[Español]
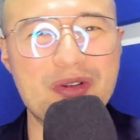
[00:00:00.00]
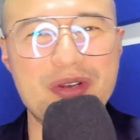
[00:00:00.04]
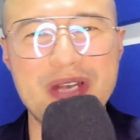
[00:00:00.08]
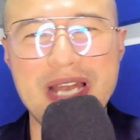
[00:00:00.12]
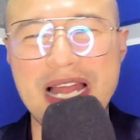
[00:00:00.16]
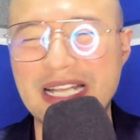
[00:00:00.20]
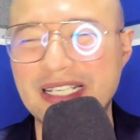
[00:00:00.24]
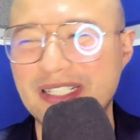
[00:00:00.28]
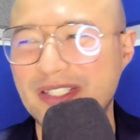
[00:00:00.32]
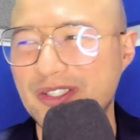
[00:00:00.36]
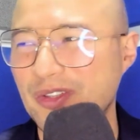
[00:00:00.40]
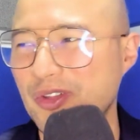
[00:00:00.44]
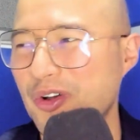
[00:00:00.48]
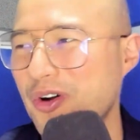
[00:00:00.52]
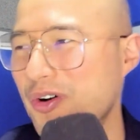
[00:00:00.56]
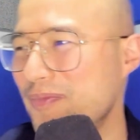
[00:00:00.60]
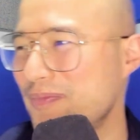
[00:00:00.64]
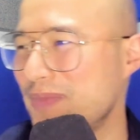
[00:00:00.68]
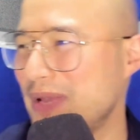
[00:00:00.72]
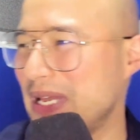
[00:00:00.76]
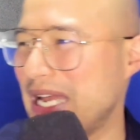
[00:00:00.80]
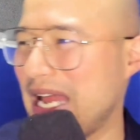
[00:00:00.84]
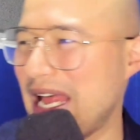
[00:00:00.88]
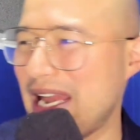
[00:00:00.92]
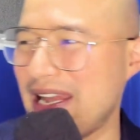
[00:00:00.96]
las
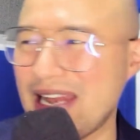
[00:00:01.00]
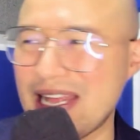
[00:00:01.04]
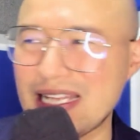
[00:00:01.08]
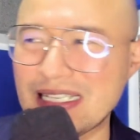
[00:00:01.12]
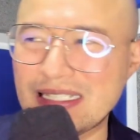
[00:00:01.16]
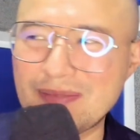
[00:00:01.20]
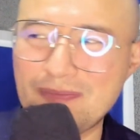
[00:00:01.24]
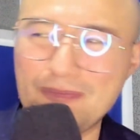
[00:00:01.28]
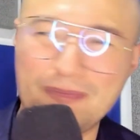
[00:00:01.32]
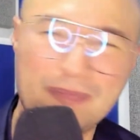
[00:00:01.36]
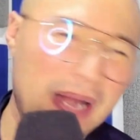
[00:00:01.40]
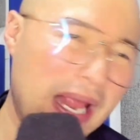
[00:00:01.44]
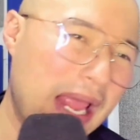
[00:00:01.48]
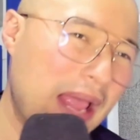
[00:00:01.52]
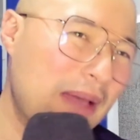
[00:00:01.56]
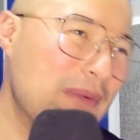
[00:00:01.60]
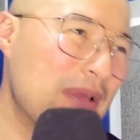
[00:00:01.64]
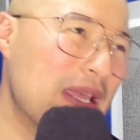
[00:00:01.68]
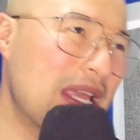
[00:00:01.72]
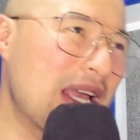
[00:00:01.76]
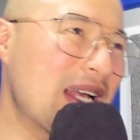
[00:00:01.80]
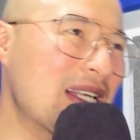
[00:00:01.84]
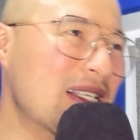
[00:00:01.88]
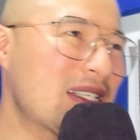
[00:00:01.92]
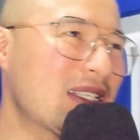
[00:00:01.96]
nóminas, las
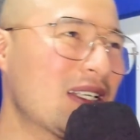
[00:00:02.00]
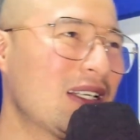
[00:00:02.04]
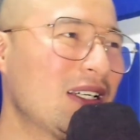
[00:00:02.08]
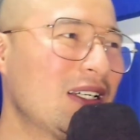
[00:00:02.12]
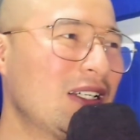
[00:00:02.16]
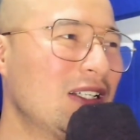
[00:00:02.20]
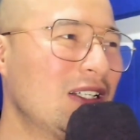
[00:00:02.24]
previas,